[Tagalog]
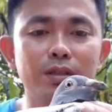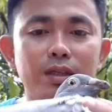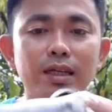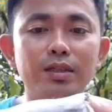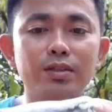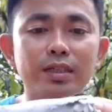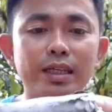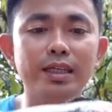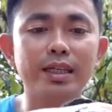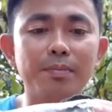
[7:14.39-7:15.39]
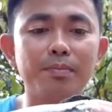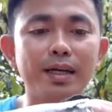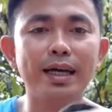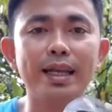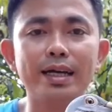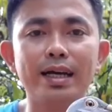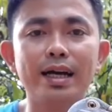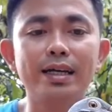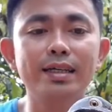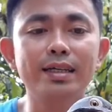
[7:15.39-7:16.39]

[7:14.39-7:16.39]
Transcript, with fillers: na ganun kahirap mag-alaga